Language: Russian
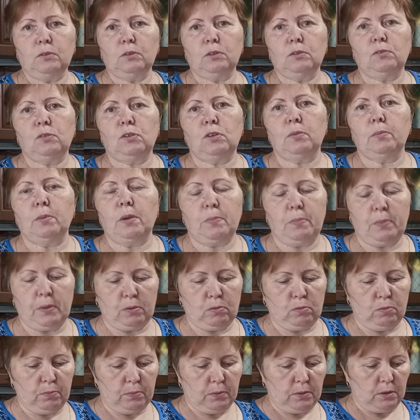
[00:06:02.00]
Вот и все мои
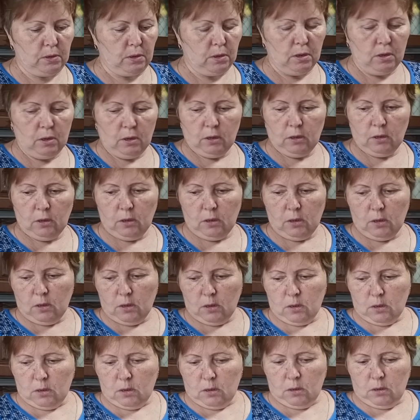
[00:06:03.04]
покупки.
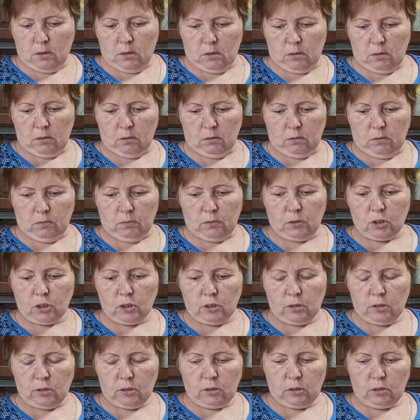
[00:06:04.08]

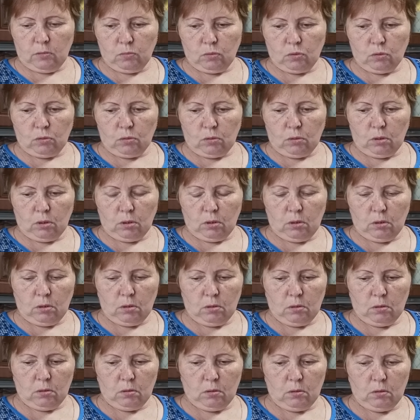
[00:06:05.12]
Вышла на 700.
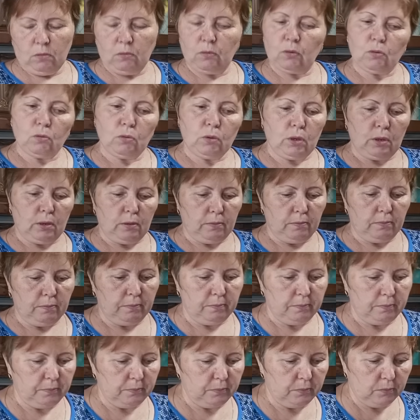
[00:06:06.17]
Вру я.
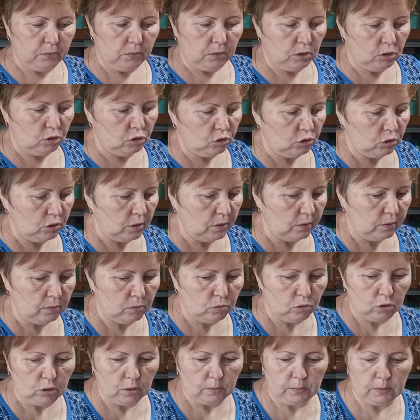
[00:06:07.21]
тысяча
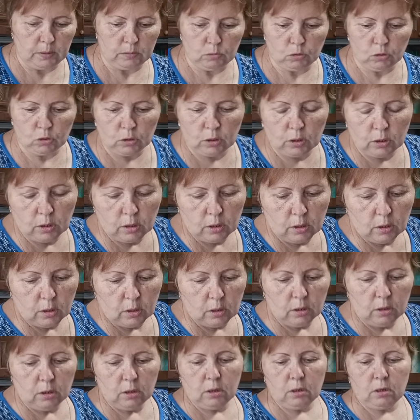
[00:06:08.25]
наверное, ушла, потому что
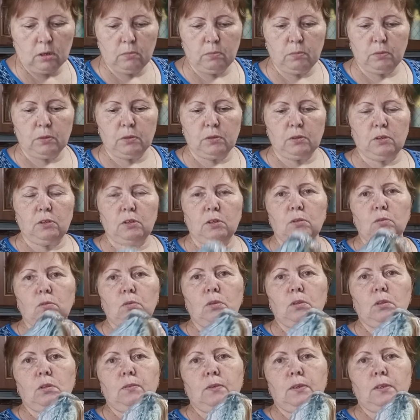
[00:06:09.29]
рыба
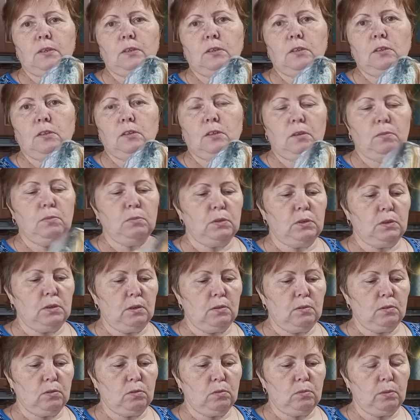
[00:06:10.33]
затянула
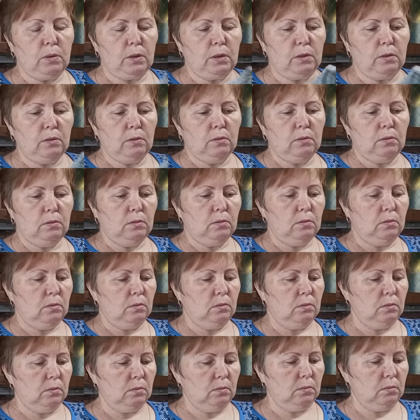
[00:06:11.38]
279 рублей.
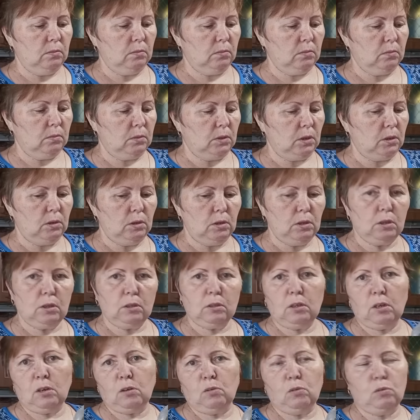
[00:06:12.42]

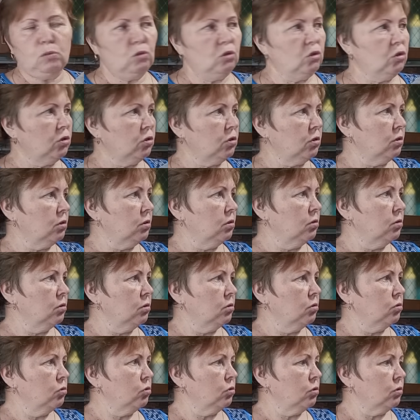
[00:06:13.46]
Иногда хочется.
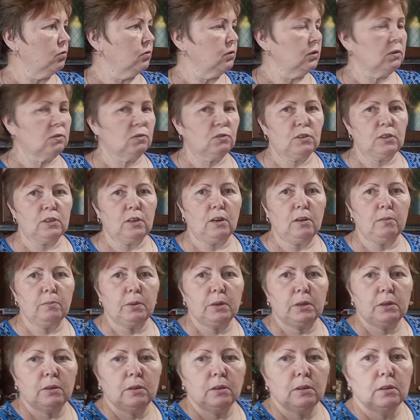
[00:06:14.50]
Что ты, в
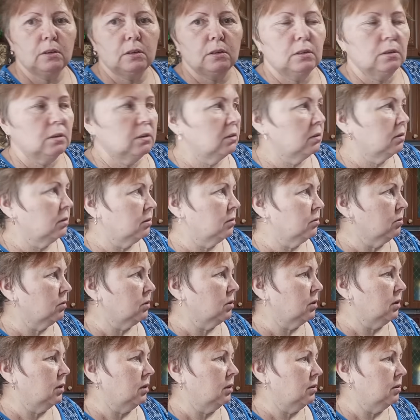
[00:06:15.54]
срамах? В срамах.
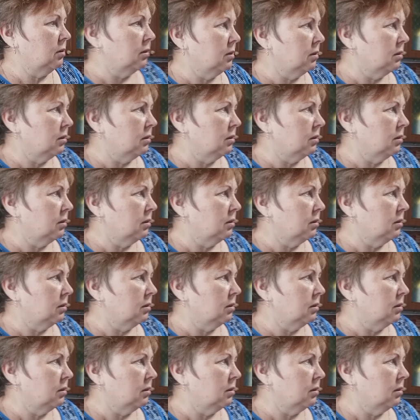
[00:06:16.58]
Ну-ка.